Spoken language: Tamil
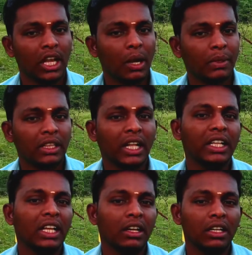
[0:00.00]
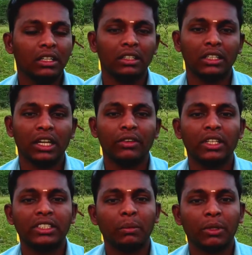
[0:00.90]
அப்படி தனியாக நான்
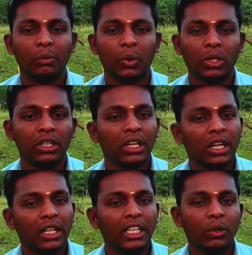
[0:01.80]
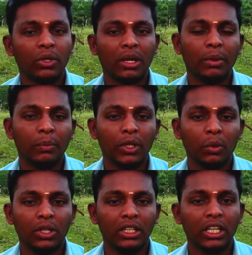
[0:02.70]
வந்து செயல்படும் போது நீங்கள் ஒரு அமைப்பிலே
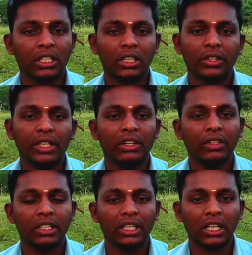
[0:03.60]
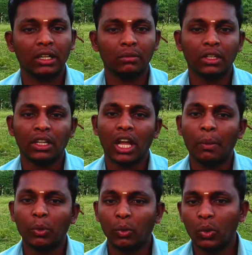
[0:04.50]
ஒரு இயக்கத்திலே நீங்கள் வந்து இருக்கலாம்
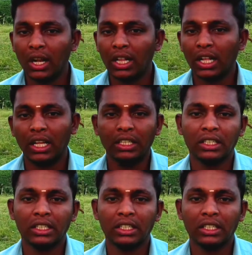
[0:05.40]
அப்போது உங்களால்